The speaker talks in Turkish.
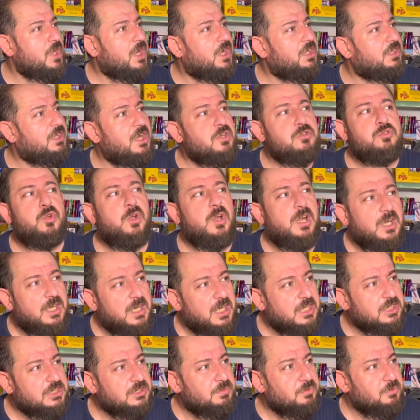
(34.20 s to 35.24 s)
kadar
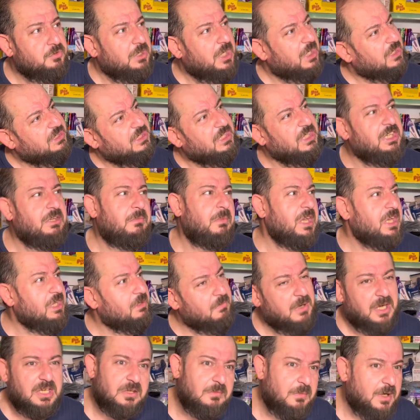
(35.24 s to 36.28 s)
soyarlardı bunlar dinime
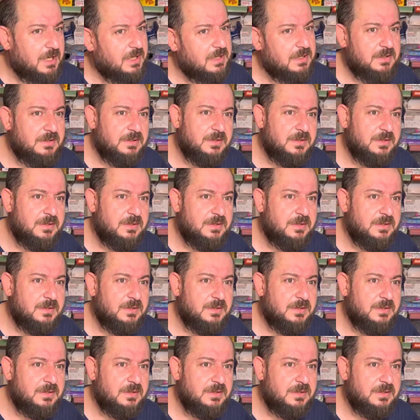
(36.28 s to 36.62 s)
imanıma.